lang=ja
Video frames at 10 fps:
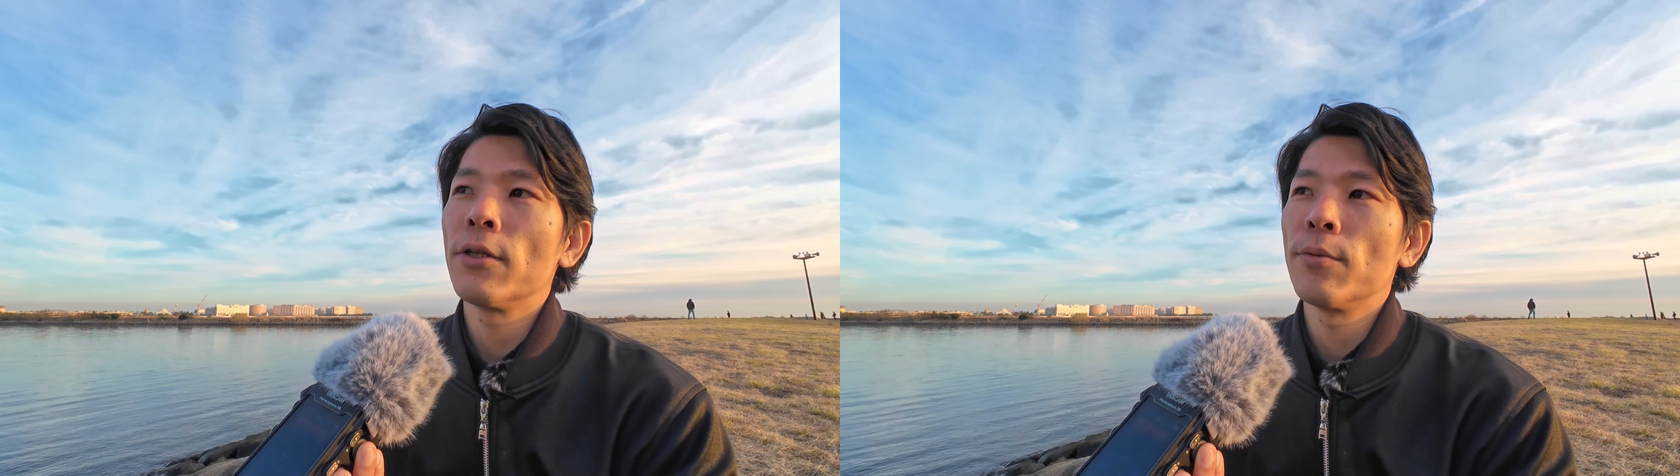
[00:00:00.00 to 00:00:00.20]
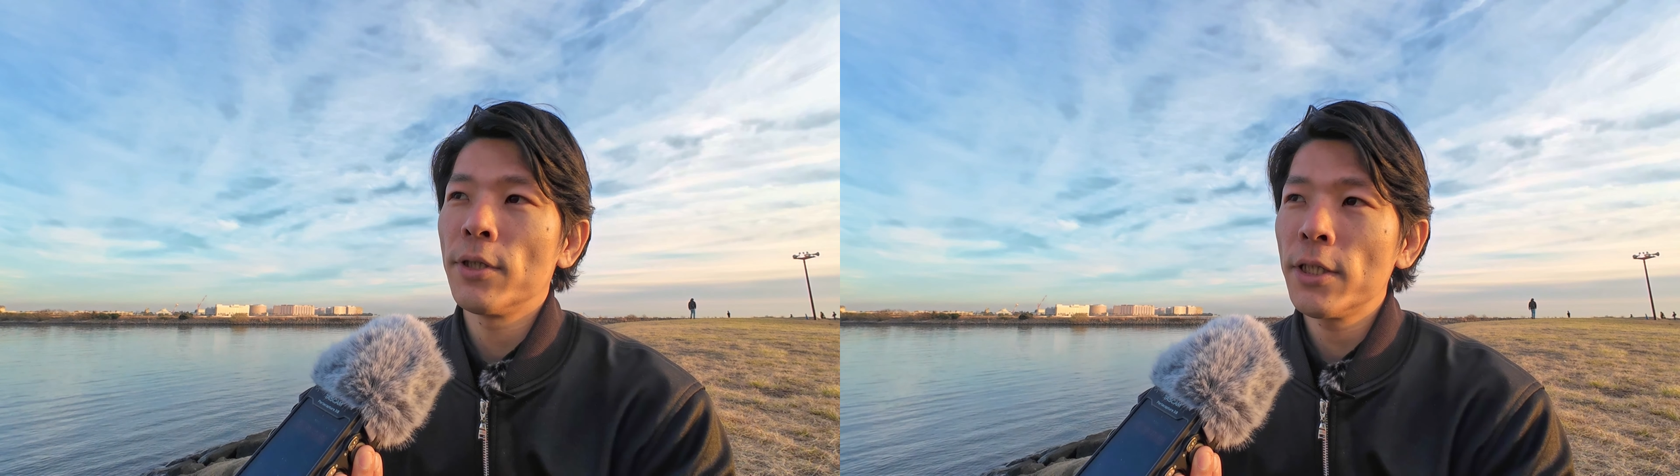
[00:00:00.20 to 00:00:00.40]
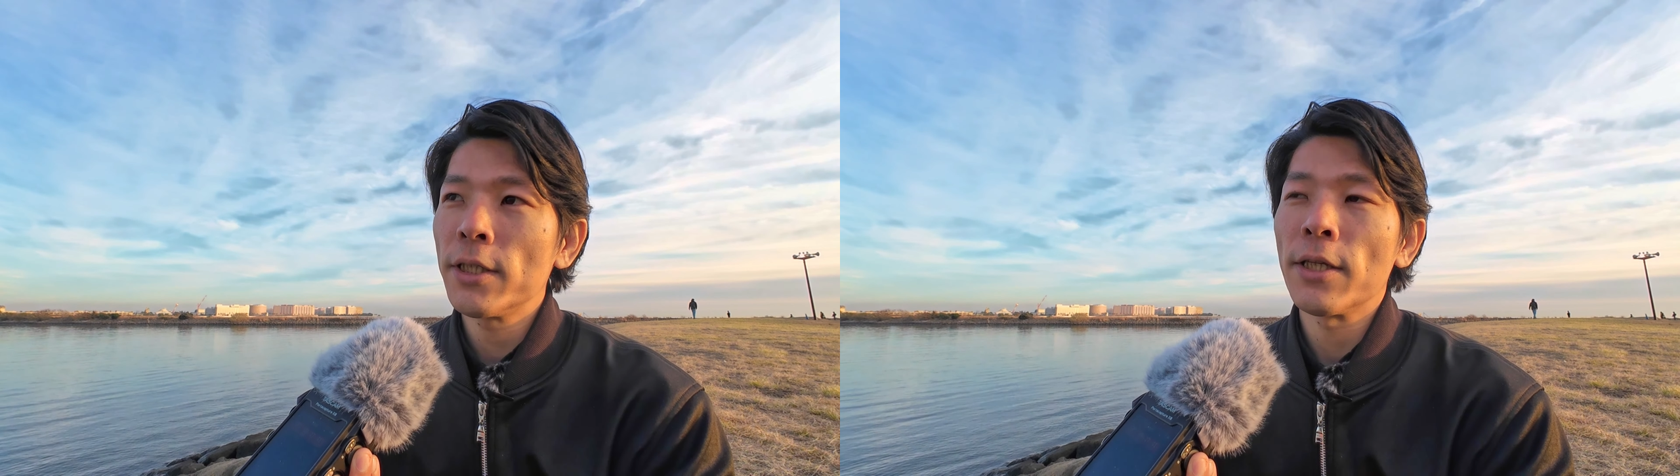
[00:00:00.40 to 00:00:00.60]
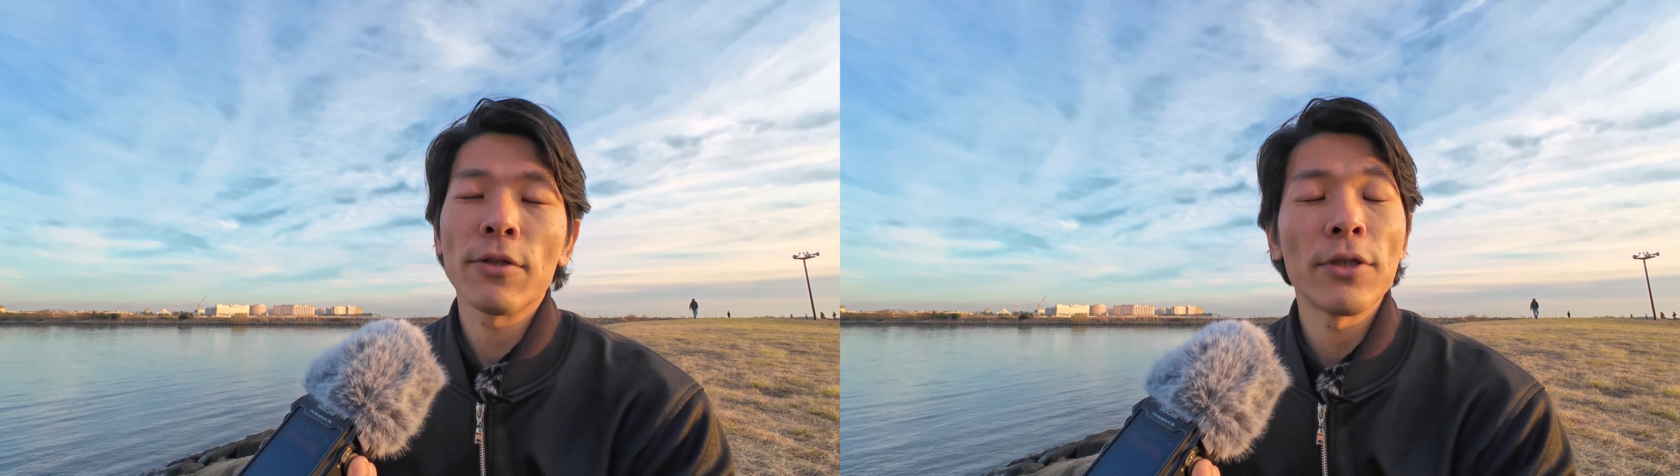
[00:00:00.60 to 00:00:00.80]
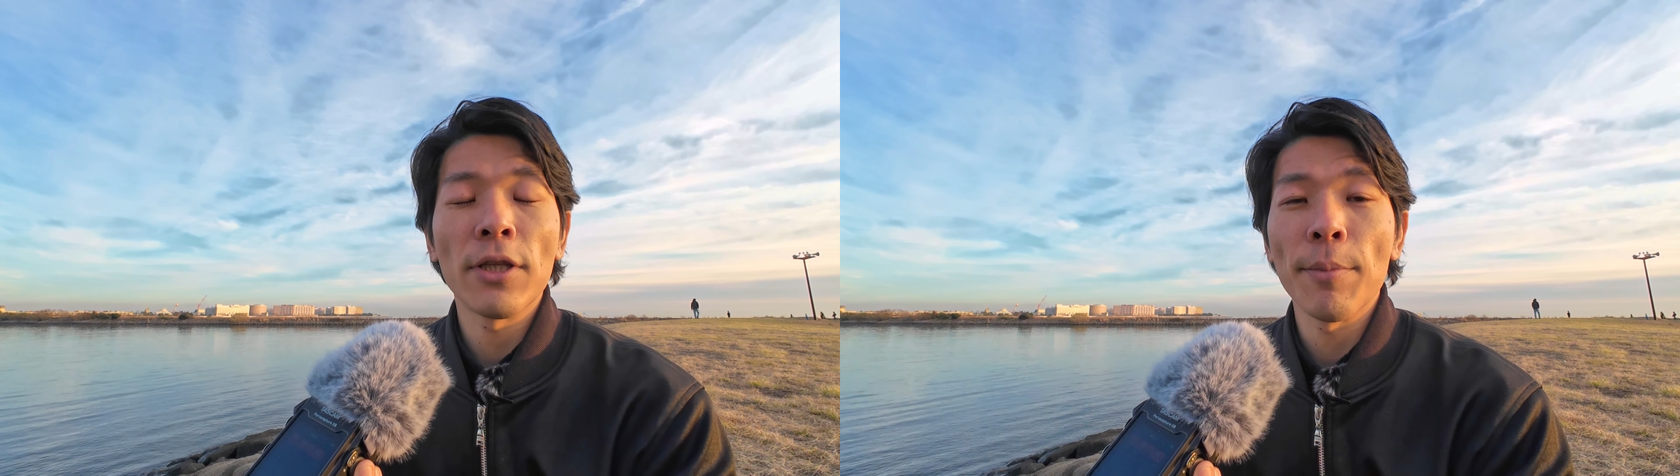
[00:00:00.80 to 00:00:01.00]
自分自身で
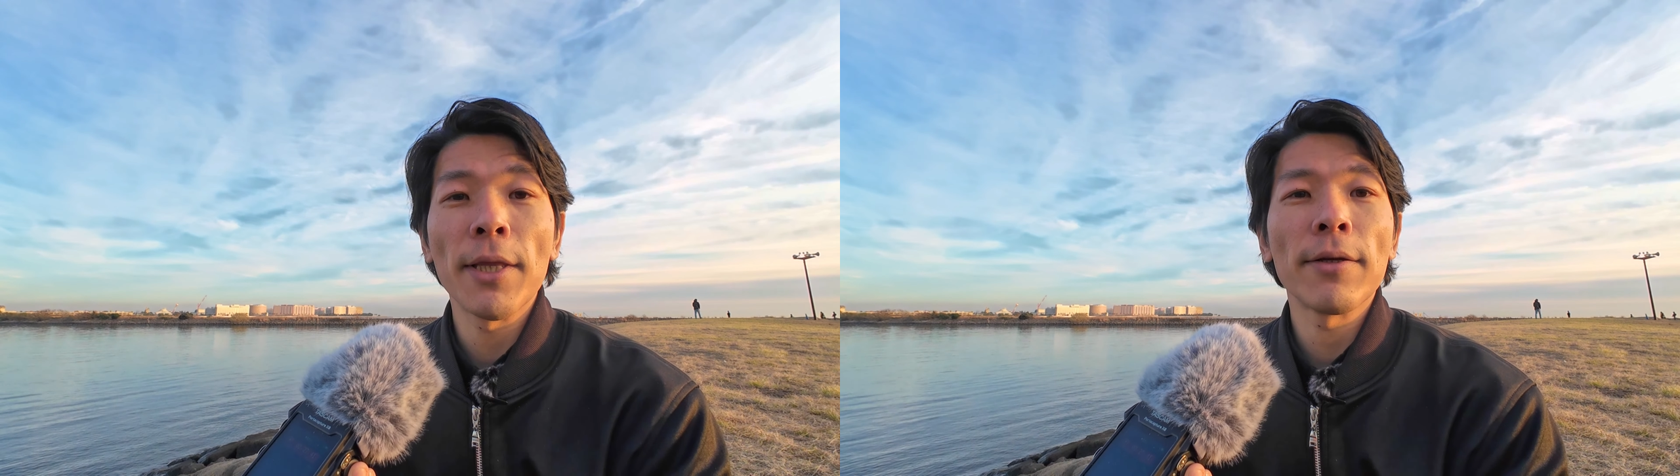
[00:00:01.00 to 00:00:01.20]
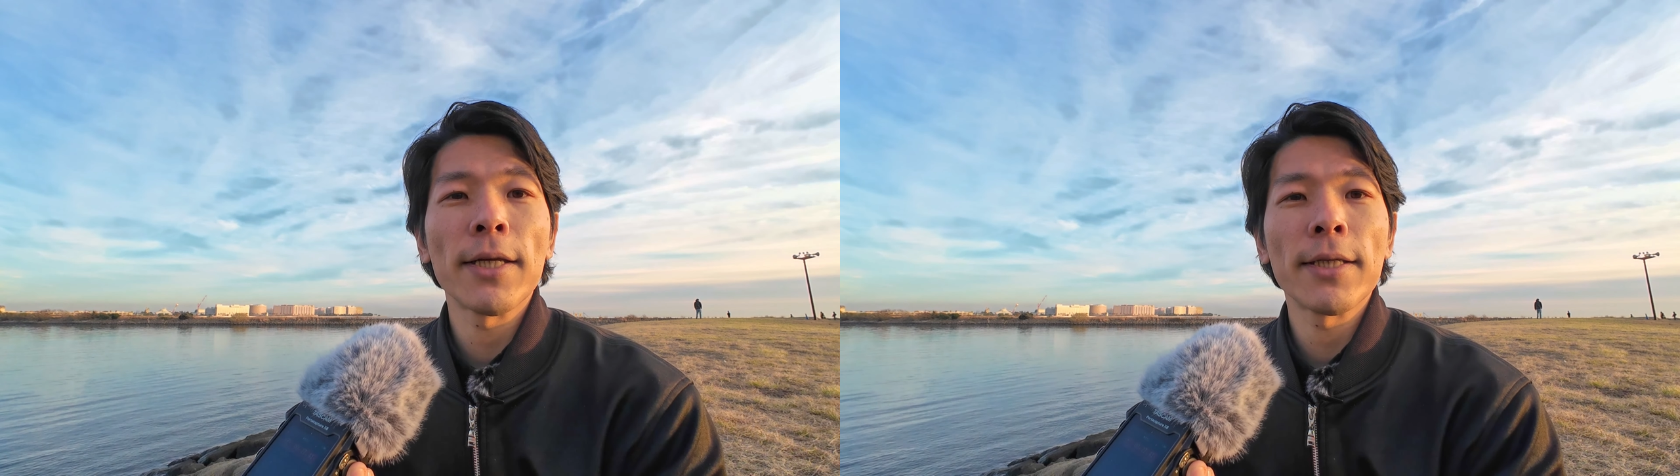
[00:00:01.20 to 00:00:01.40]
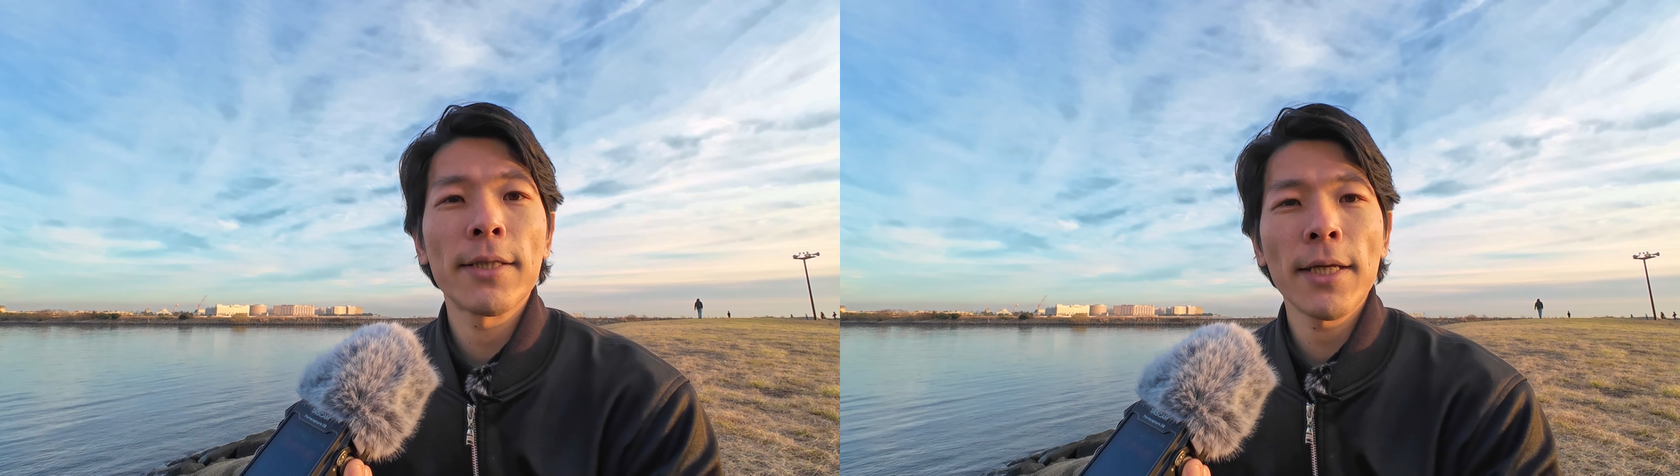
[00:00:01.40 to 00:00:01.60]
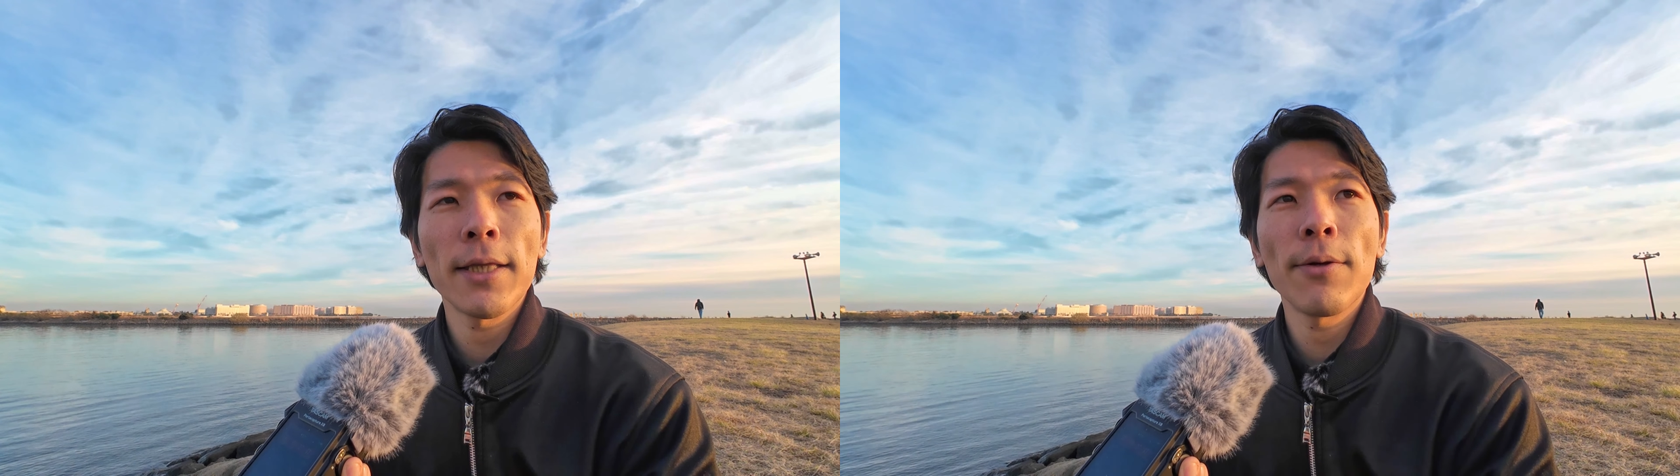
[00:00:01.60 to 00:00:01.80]
作ってみてください。